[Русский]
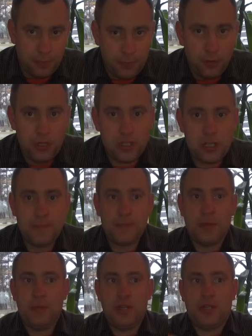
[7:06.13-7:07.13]
Польша.
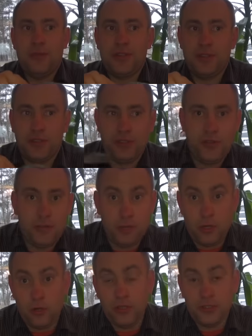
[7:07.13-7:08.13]
И мы это место называем
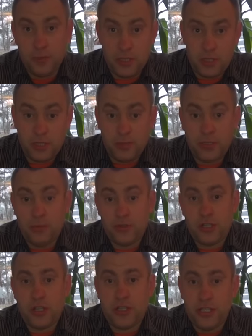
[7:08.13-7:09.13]
«дорога смерти», потому
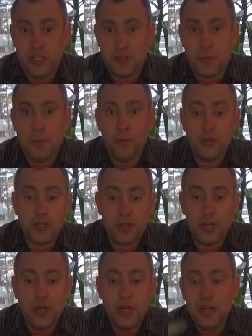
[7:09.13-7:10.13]
что, когда едешь по
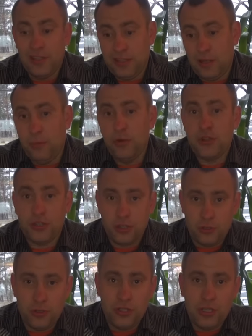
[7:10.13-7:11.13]
Польше, на
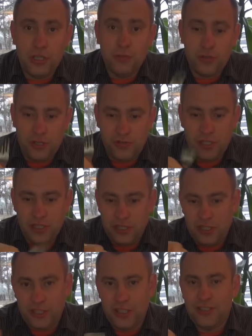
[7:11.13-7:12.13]
обочинах то и дело можно видеть
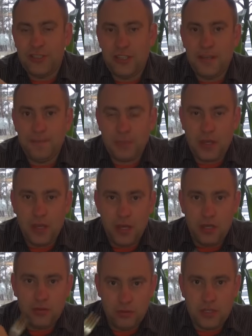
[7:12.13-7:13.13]
эти кресты,
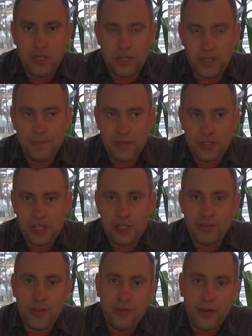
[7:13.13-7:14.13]
ну, как
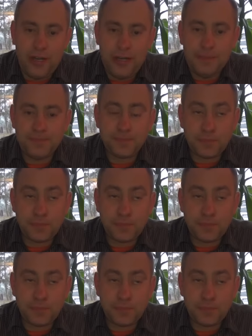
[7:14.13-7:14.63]
жертвы аварии.